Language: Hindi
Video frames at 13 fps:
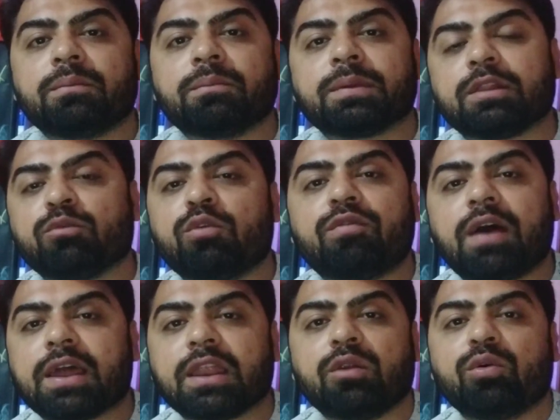मतलब वो
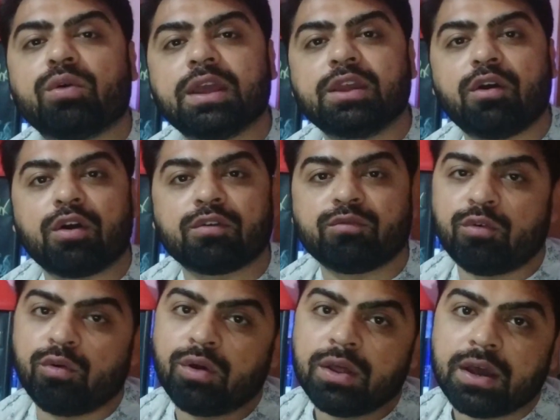वायरल हो गई और
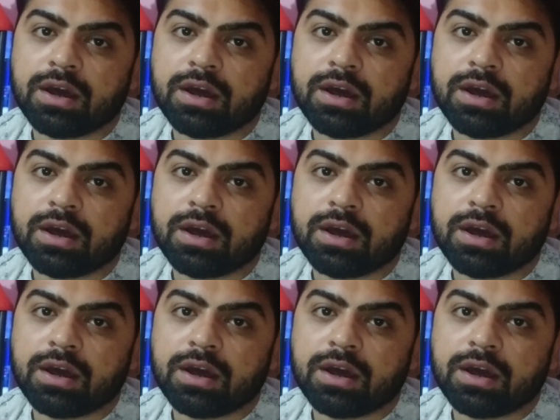वो